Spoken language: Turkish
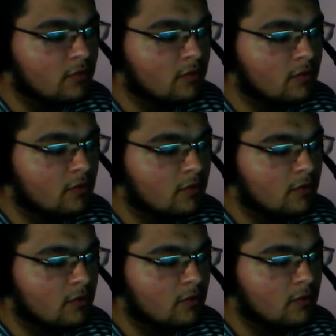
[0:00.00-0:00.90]

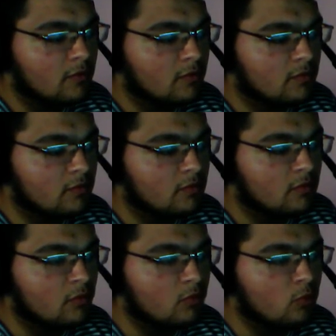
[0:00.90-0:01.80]
giderelim mi?
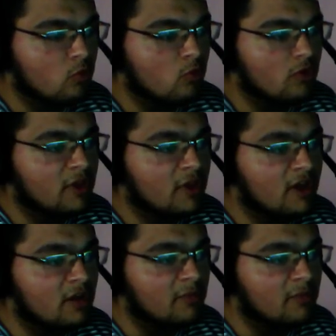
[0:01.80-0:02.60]
Uyumsuzluğu giderelim.